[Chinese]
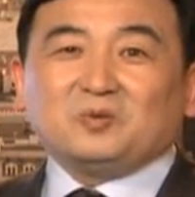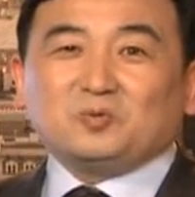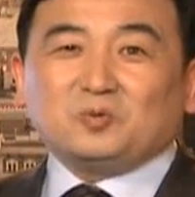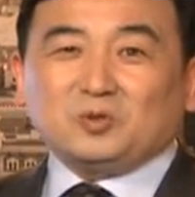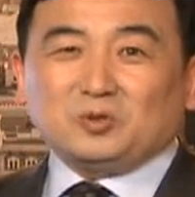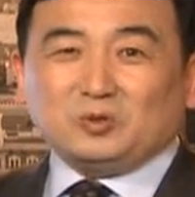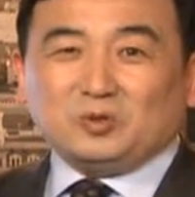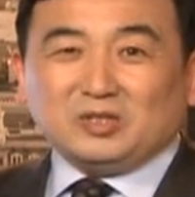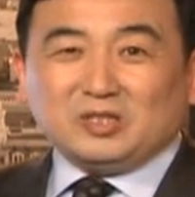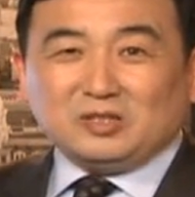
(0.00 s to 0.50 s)

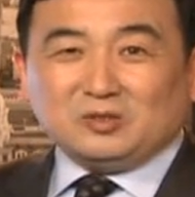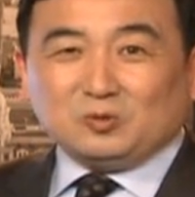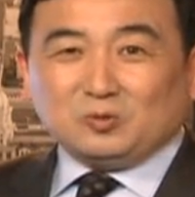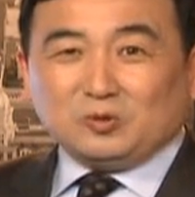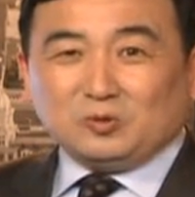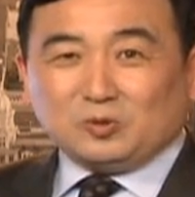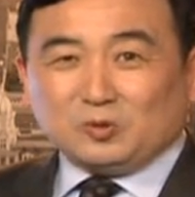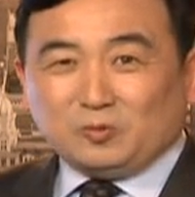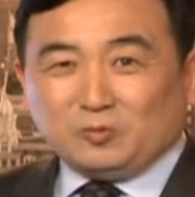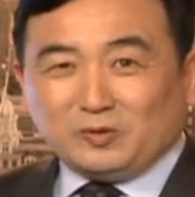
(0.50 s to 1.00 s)
我觉得作
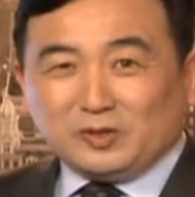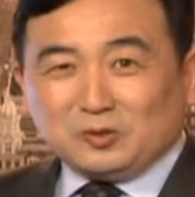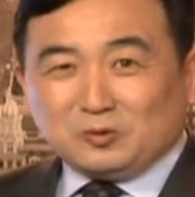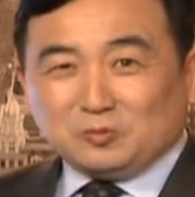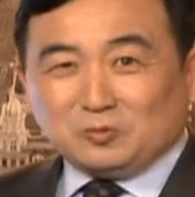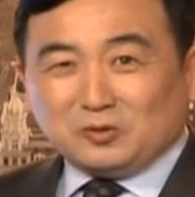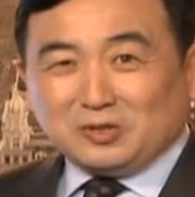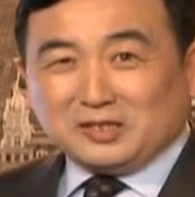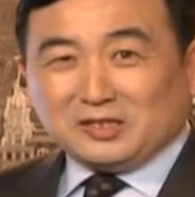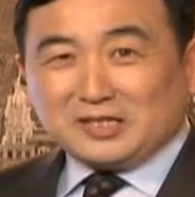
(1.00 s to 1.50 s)
为同为
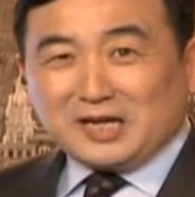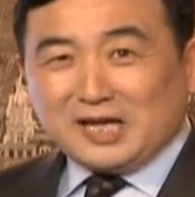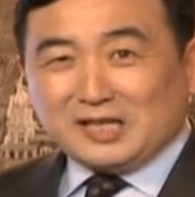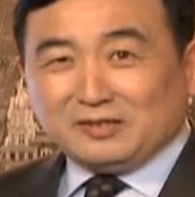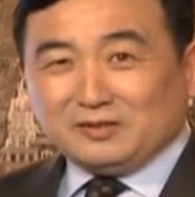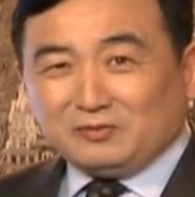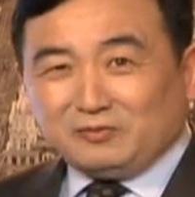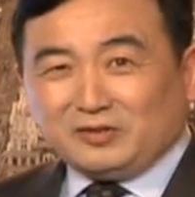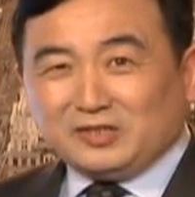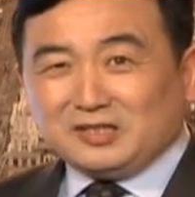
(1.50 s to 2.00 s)
中国人看
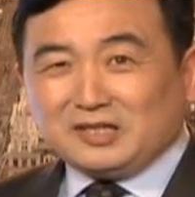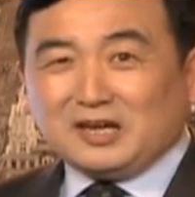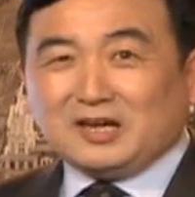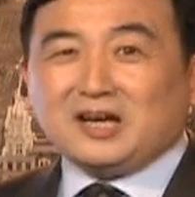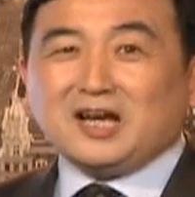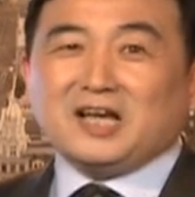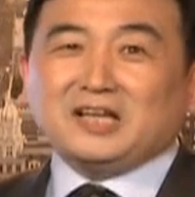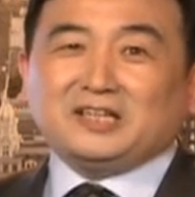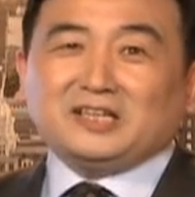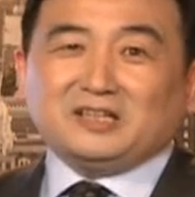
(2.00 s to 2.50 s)
的非常
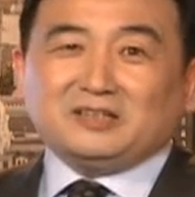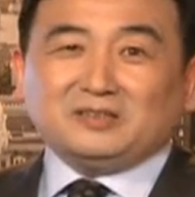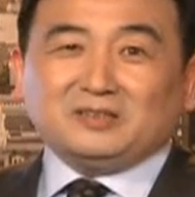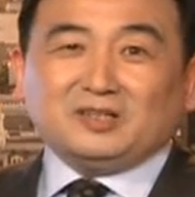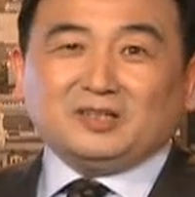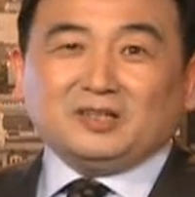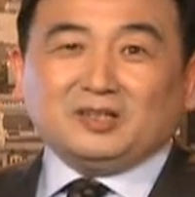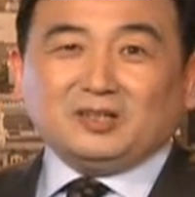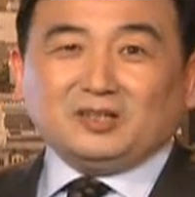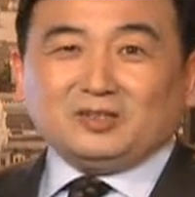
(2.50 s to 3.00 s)
汗
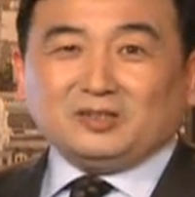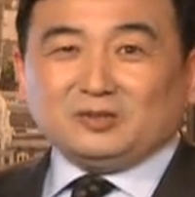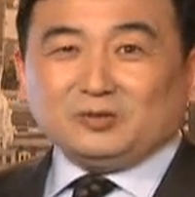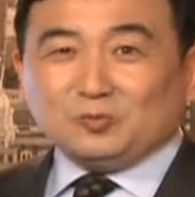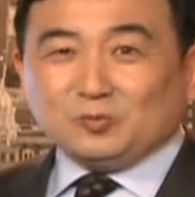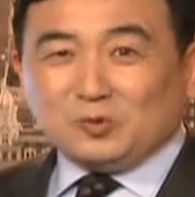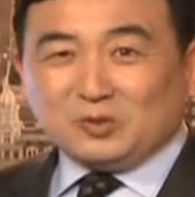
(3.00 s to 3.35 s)
颜。